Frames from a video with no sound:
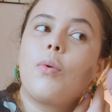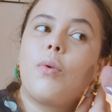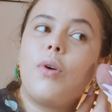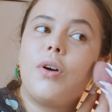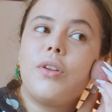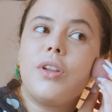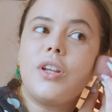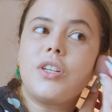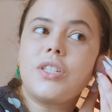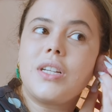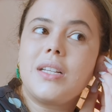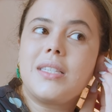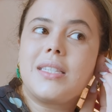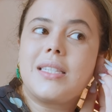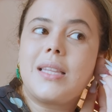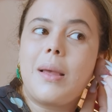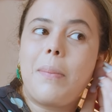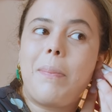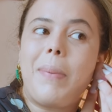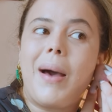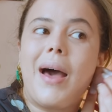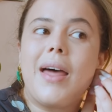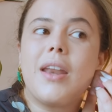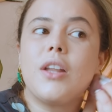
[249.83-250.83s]
quando a gente
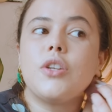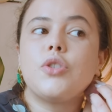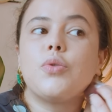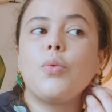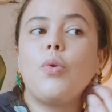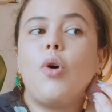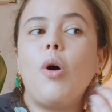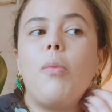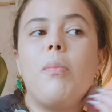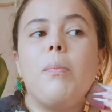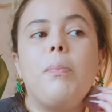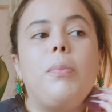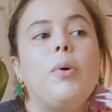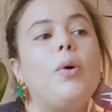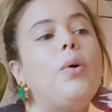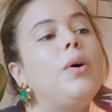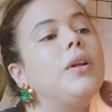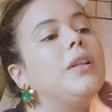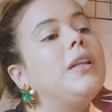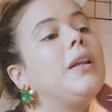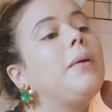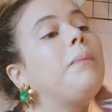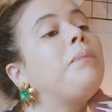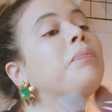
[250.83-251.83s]
separa de um homem
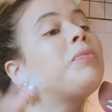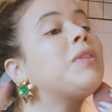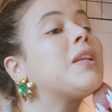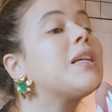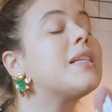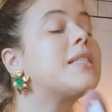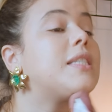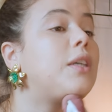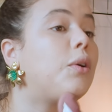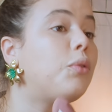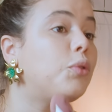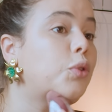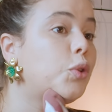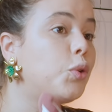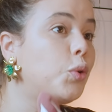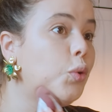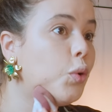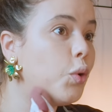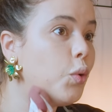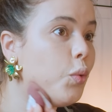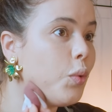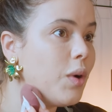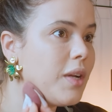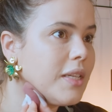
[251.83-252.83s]
podre, são
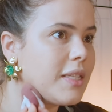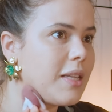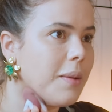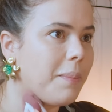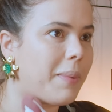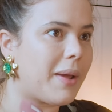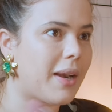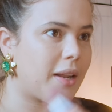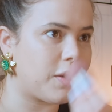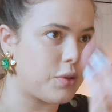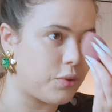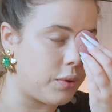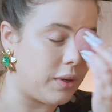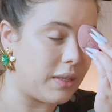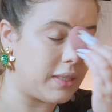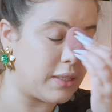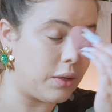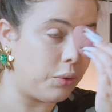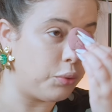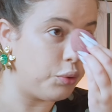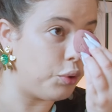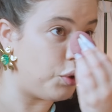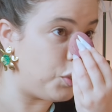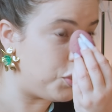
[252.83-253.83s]
duas separações,
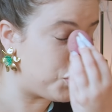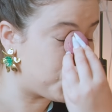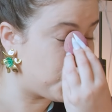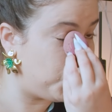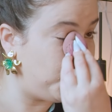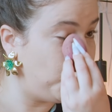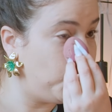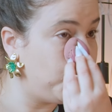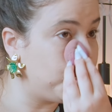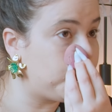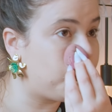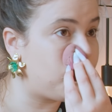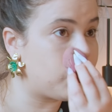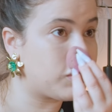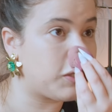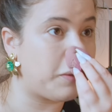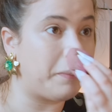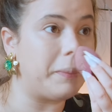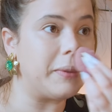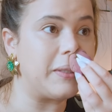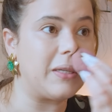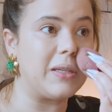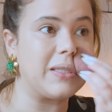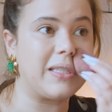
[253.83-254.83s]
são dois lutos que
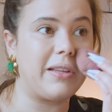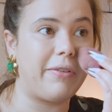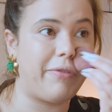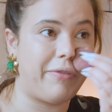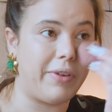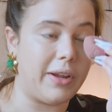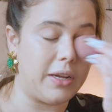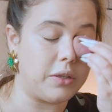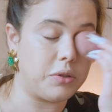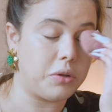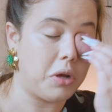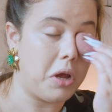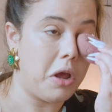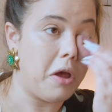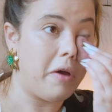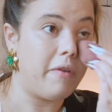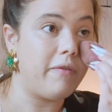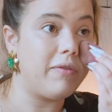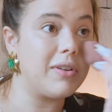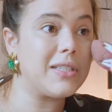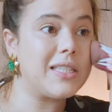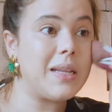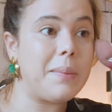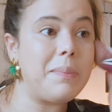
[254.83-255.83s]
precisam ser feitos.
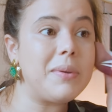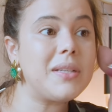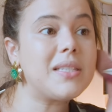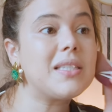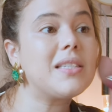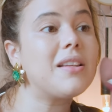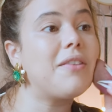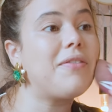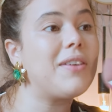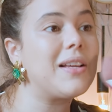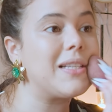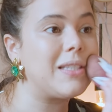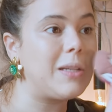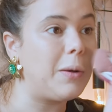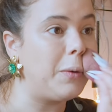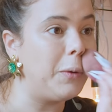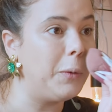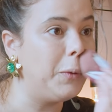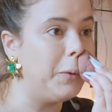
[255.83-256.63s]
Você precisa fazer o